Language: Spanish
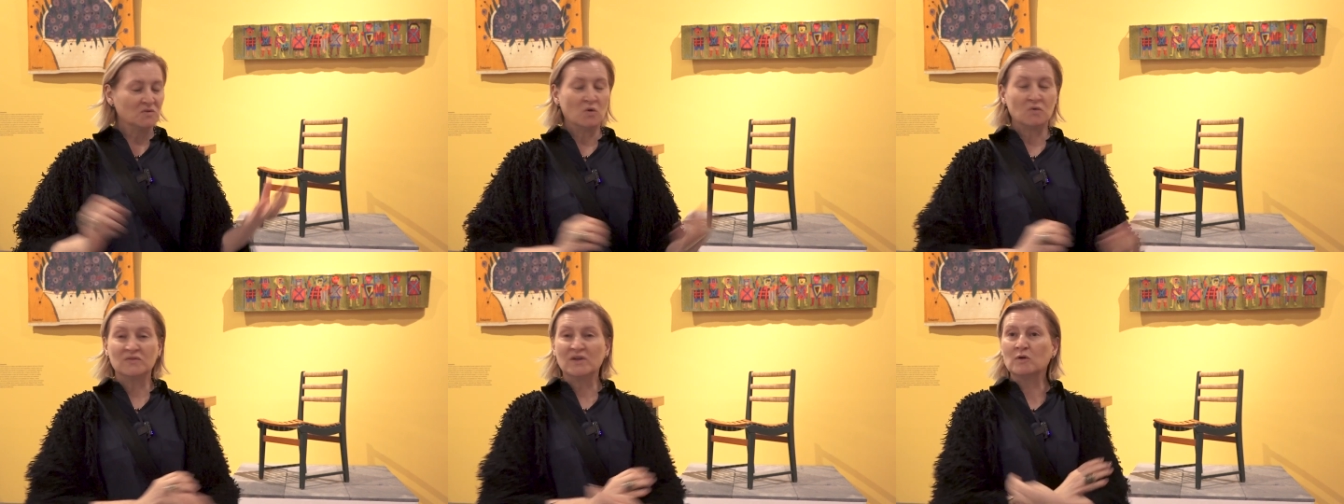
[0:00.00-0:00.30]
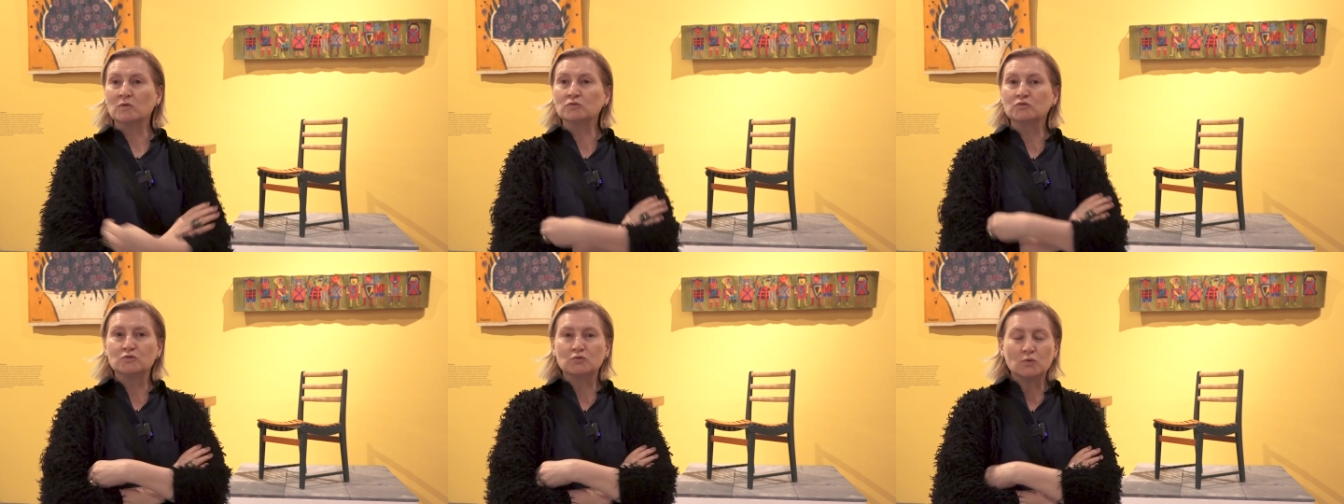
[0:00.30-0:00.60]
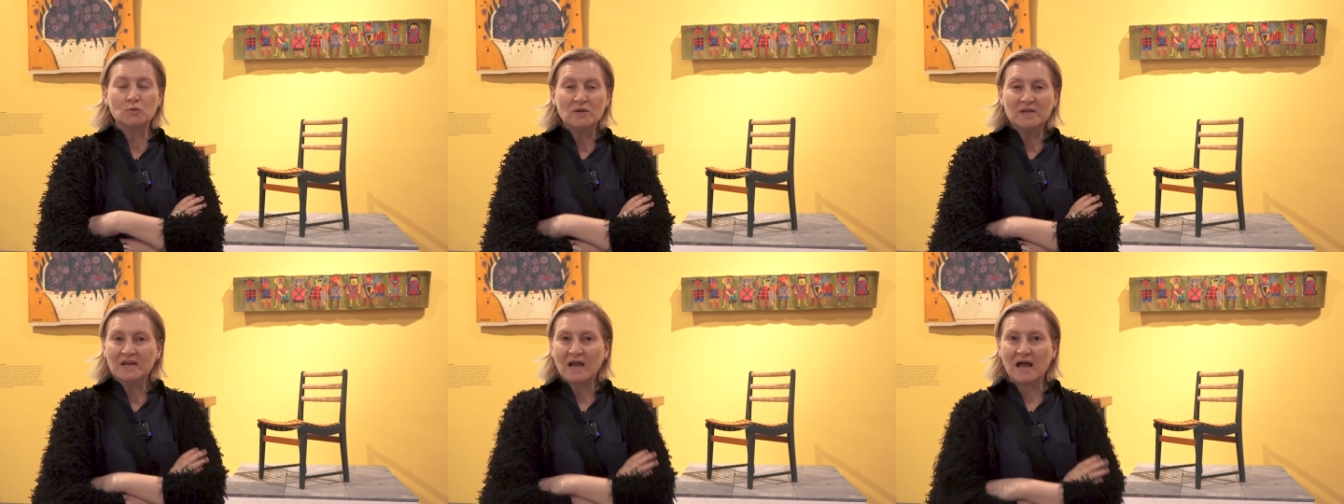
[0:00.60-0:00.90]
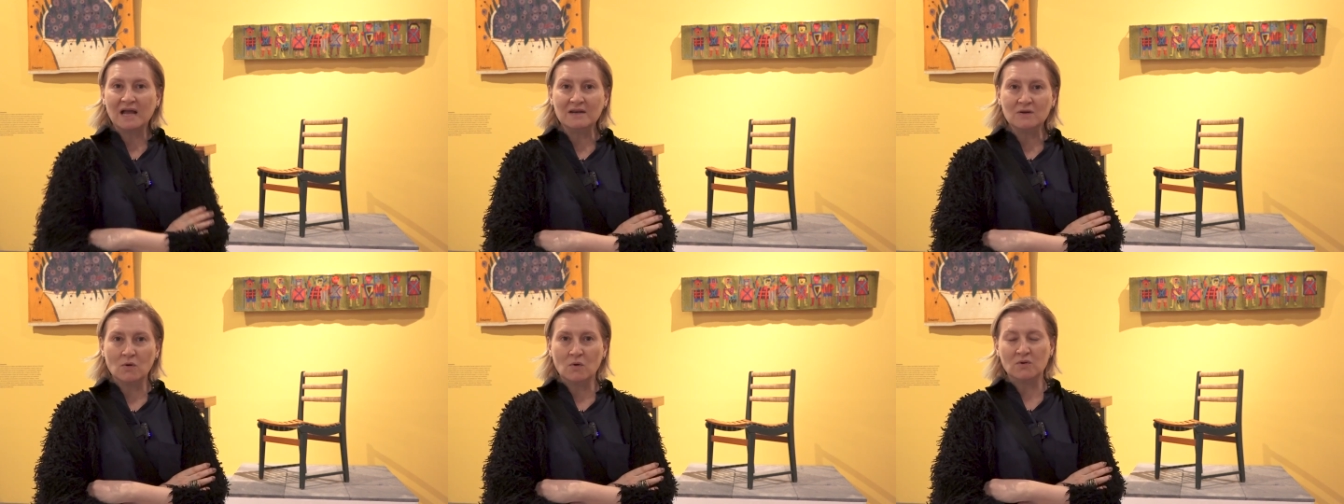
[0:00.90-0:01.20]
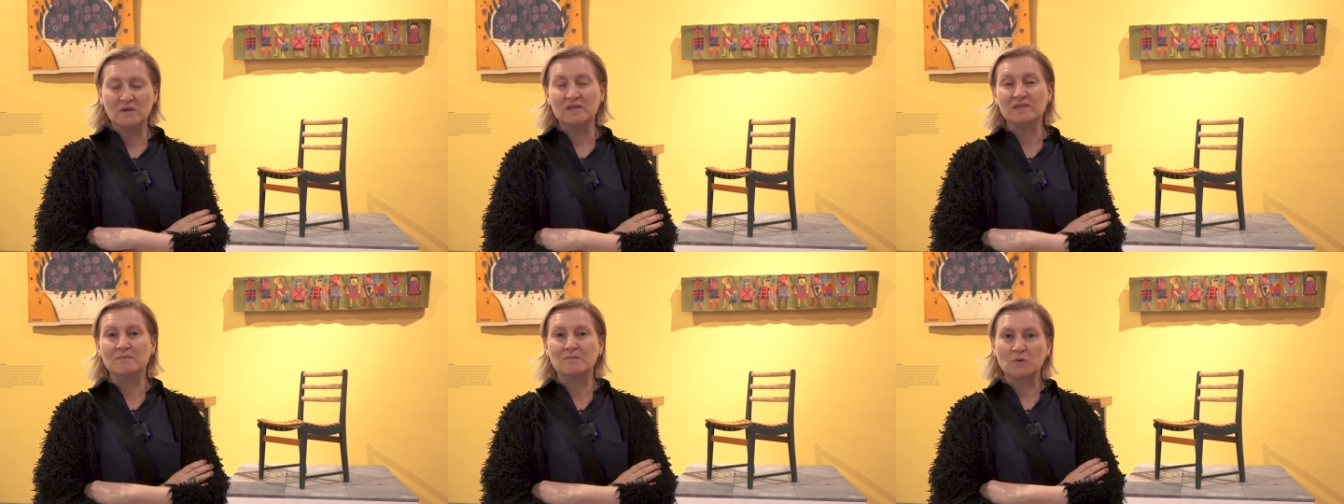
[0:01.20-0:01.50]
de construir
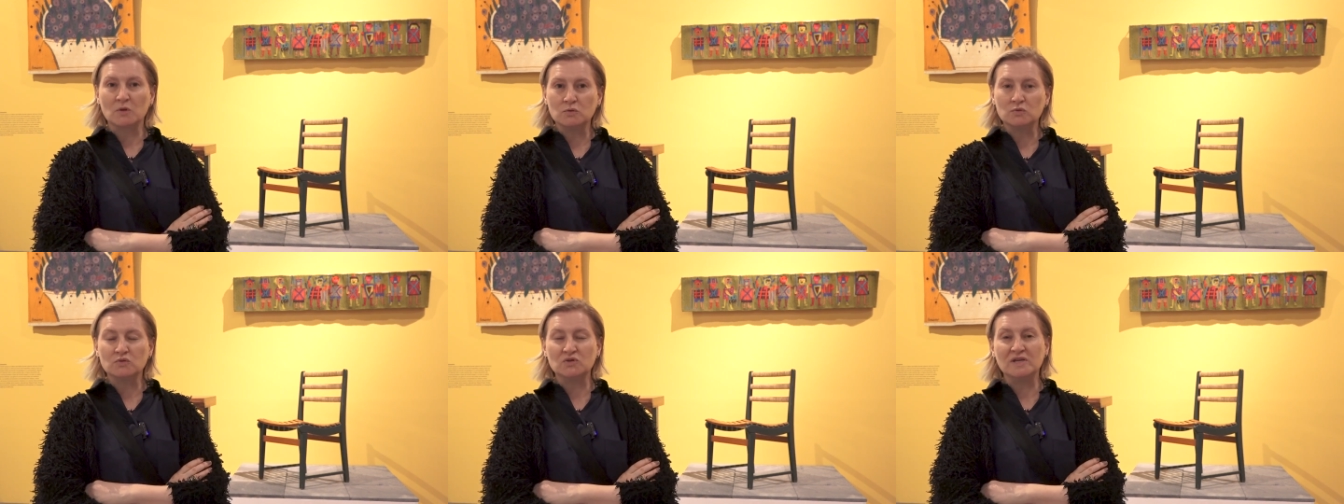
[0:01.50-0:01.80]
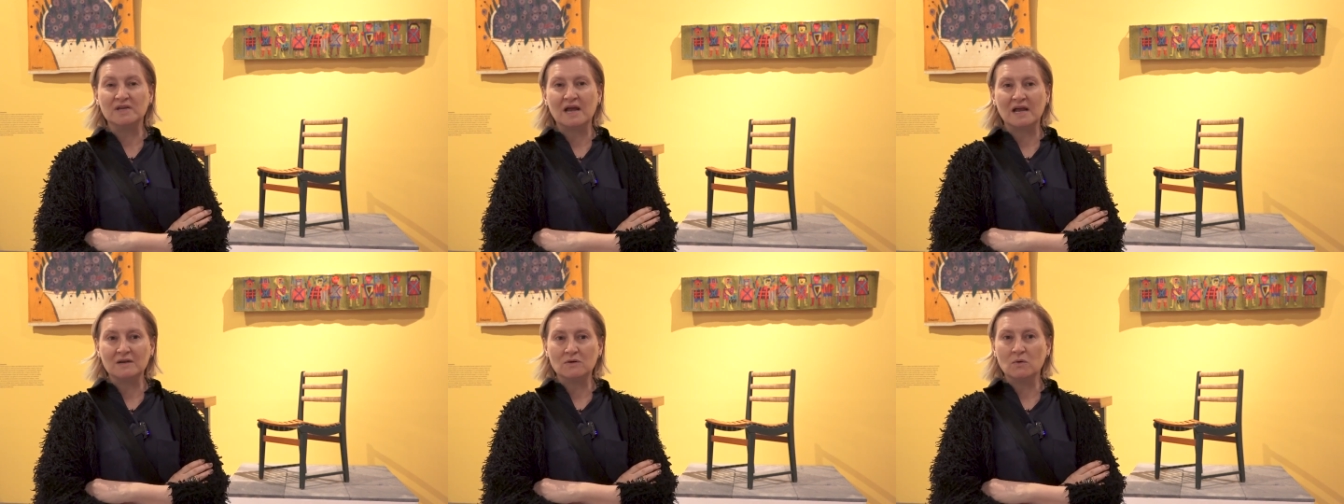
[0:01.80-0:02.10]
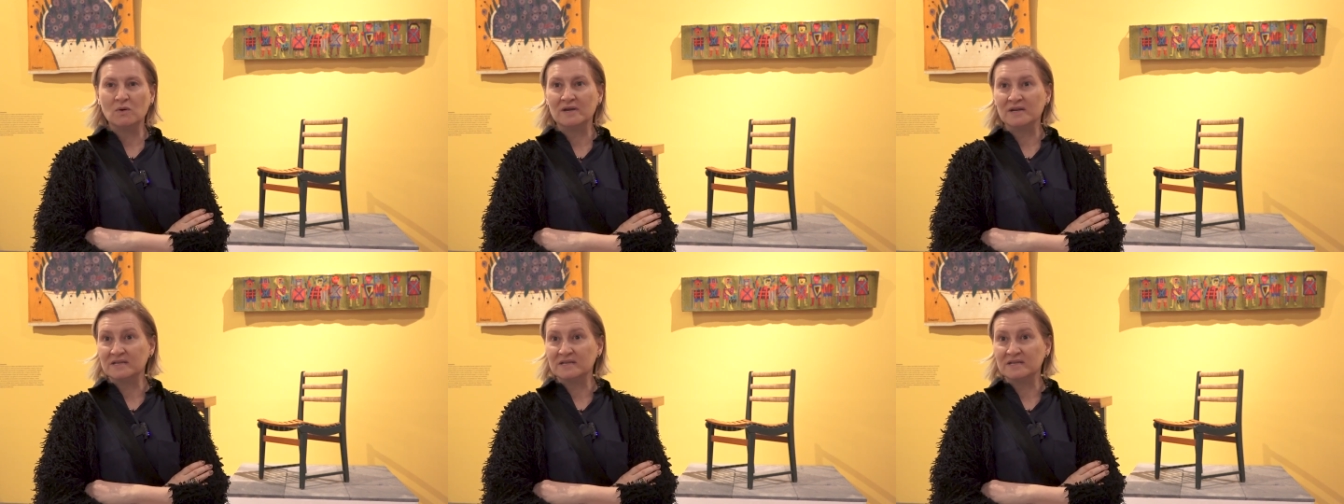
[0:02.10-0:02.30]
algo y de producir algo